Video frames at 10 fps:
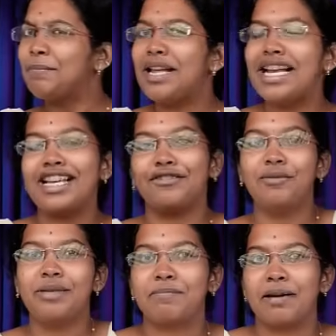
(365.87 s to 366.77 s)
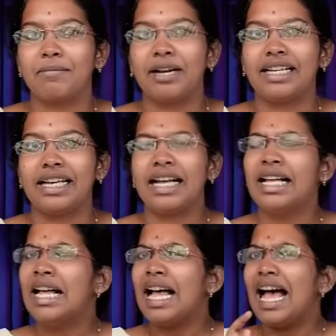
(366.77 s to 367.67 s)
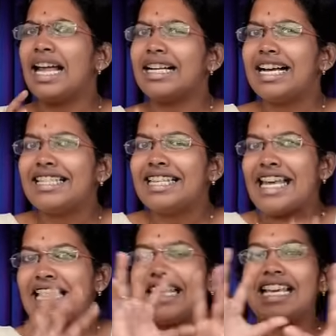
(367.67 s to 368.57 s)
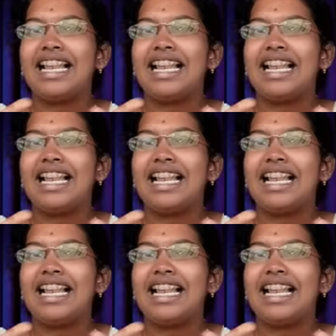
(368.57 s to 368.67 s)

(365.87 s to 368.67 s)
பிடிஎஃப்பும் மிஸ் பண்ண மாட்டீங்க அண்ட் கைஸ் இது